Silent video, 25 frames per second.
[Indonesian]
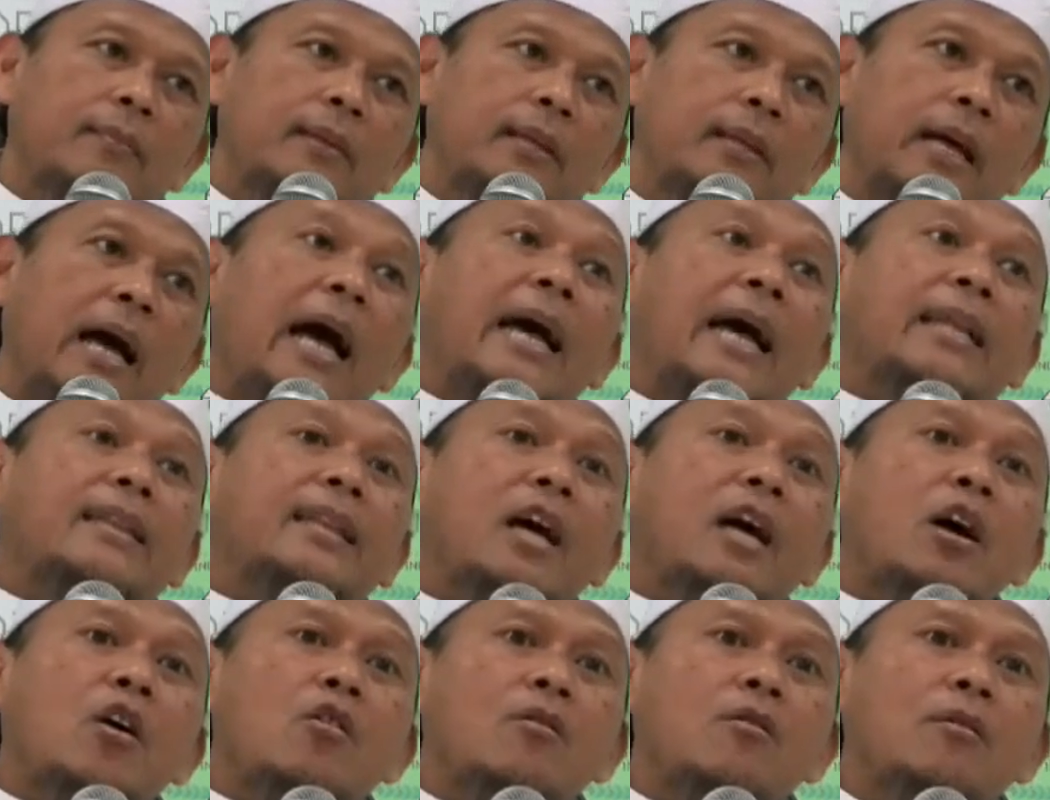
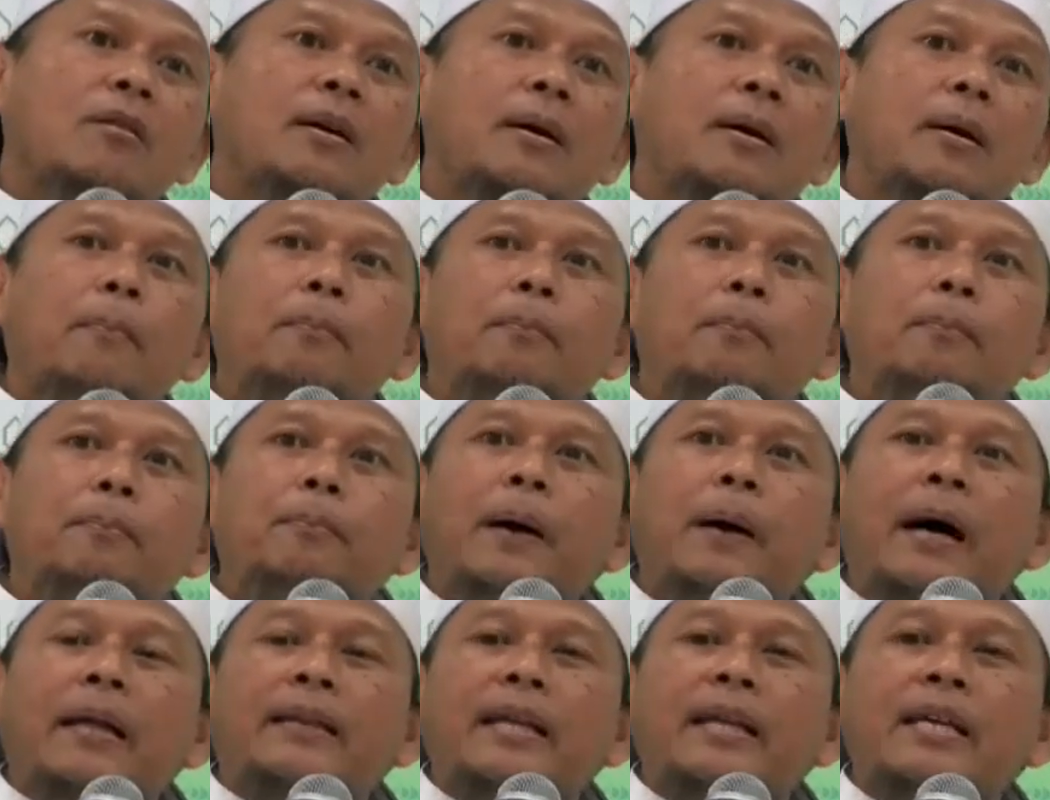atau
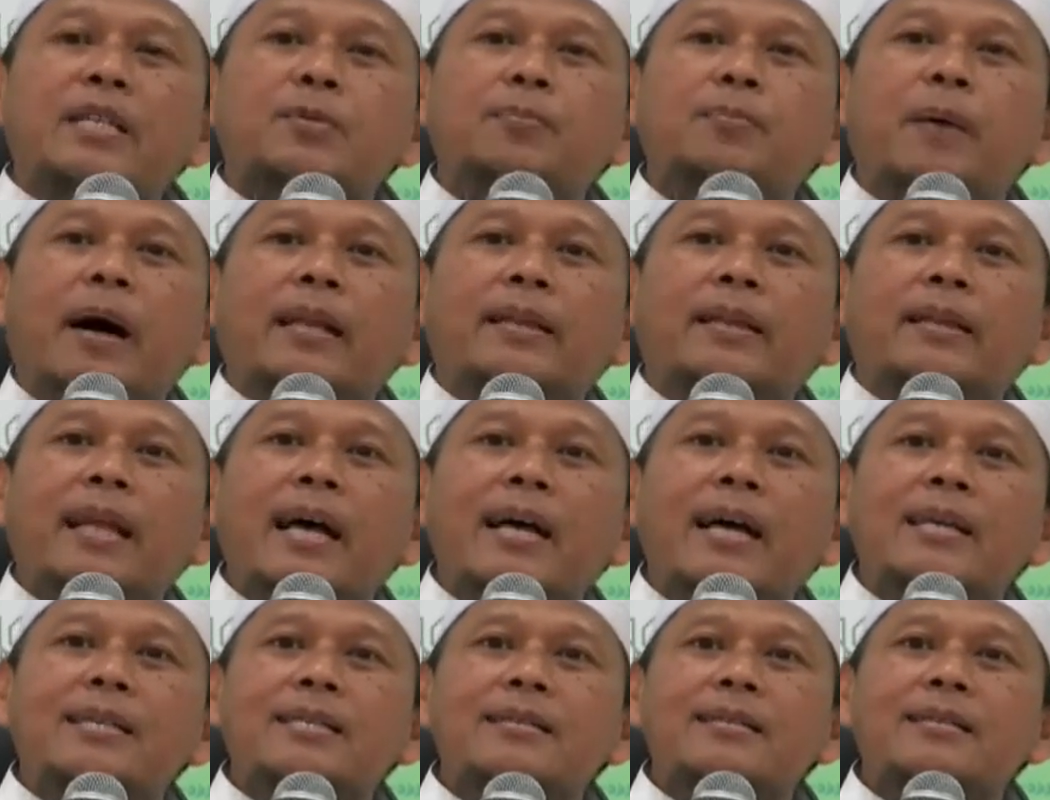
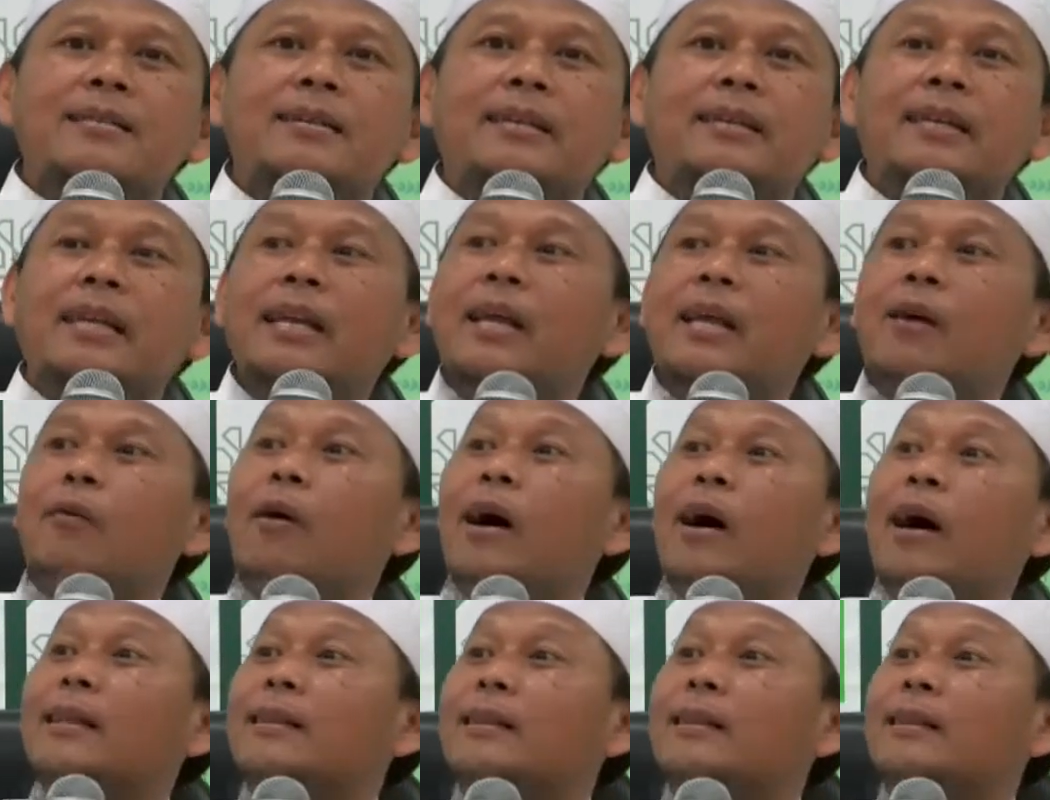batas-batas
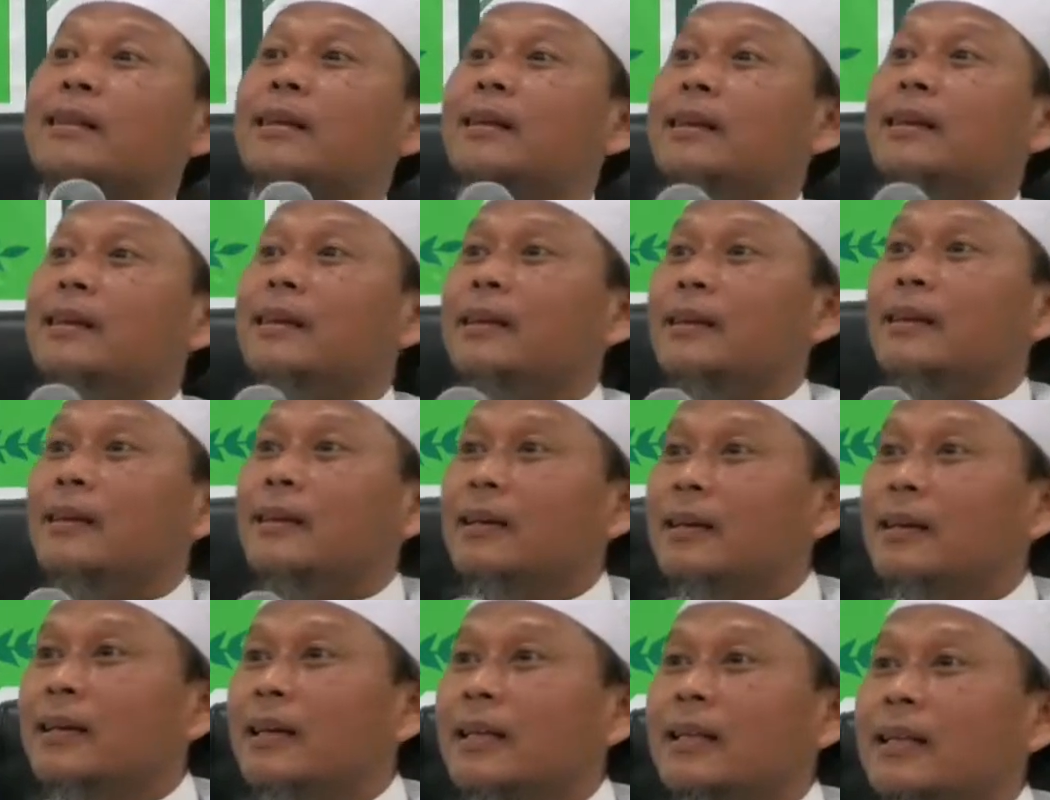dilewati